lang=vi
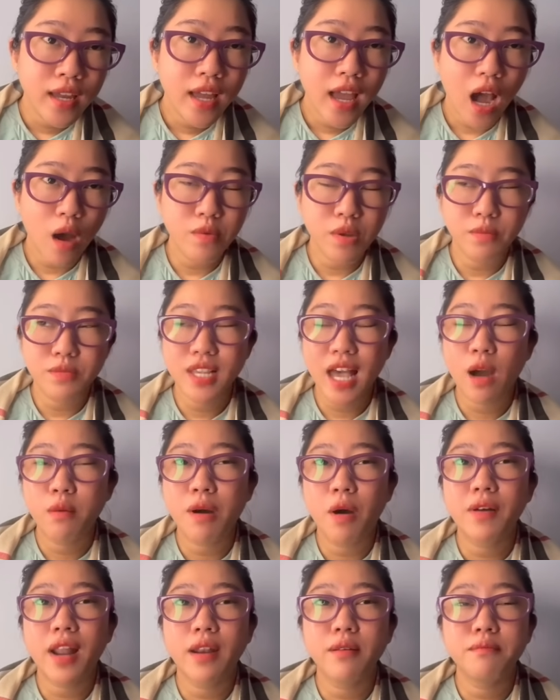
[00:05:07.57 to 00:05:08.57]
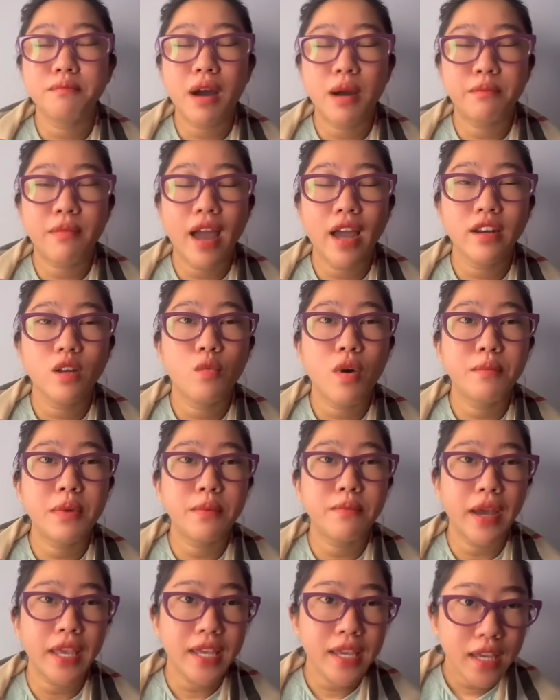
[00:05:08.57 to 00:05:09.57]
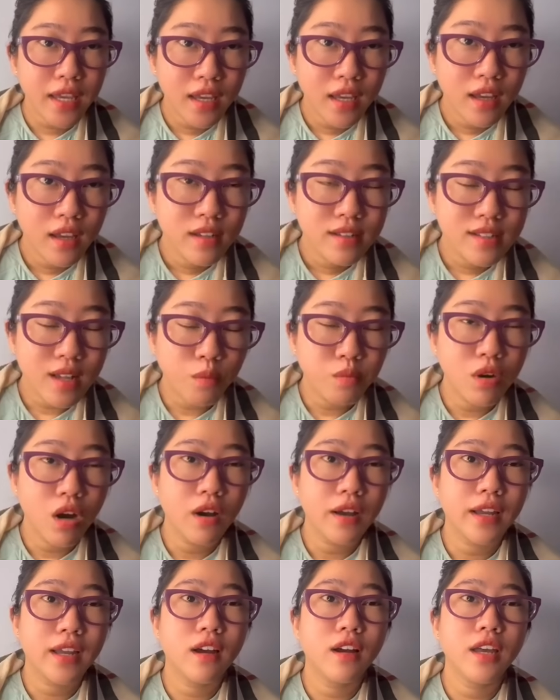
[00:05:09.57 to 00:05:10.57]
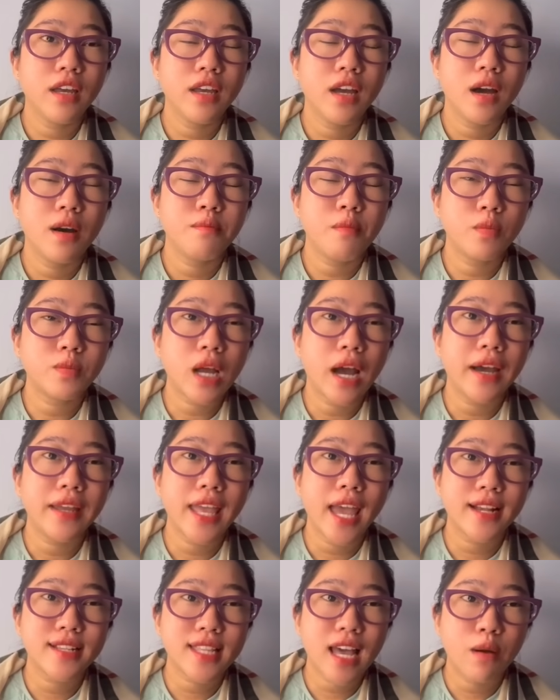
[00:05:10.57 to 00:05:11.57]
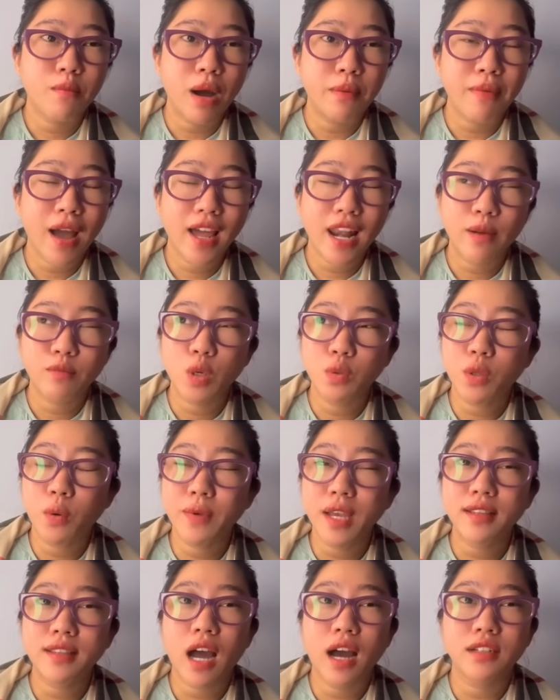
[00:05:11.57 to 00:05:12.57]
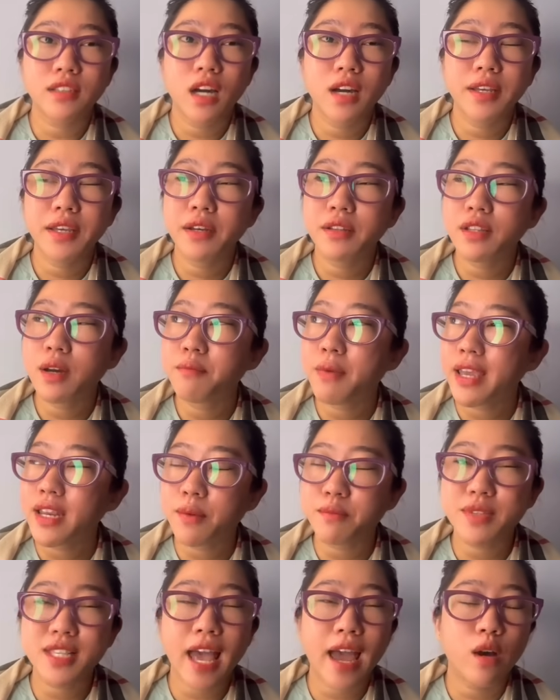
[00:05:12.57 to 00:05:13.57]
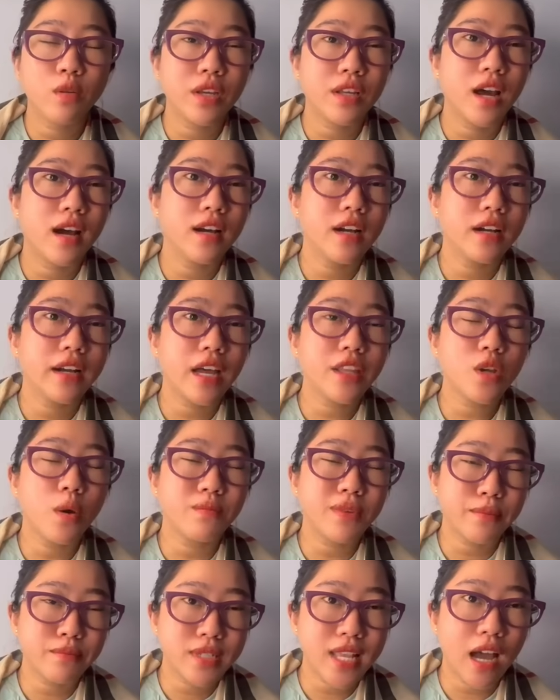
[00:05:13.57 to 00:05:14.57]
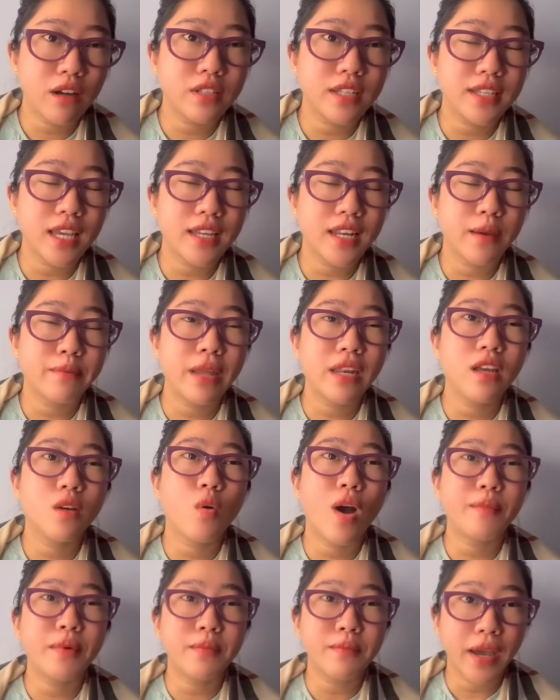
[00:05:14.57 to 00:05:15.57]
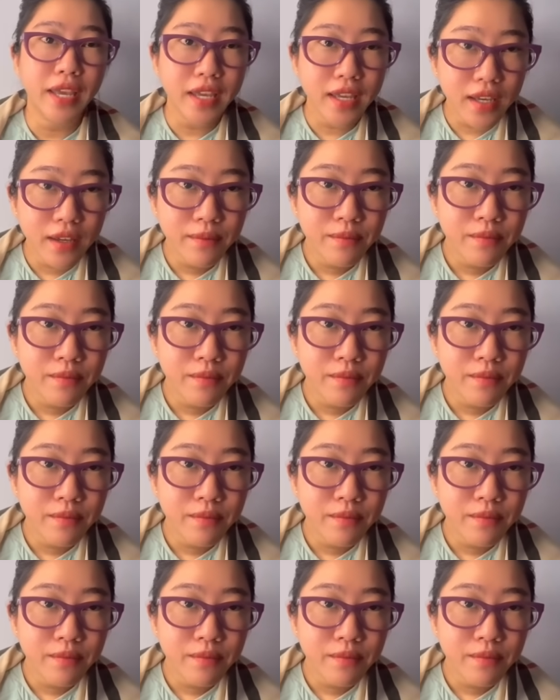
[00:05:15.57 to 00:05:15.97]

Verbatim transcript: ông chồng sau bảo lãnh bà má đi qua bên mỹ xong rồi cái ờ, một thời gian sau bà má làm thủ tục giấy tờ tới tới mấy năm sau gì đó gần cả chục năm sau thì chị này mới đi qua bên mỹ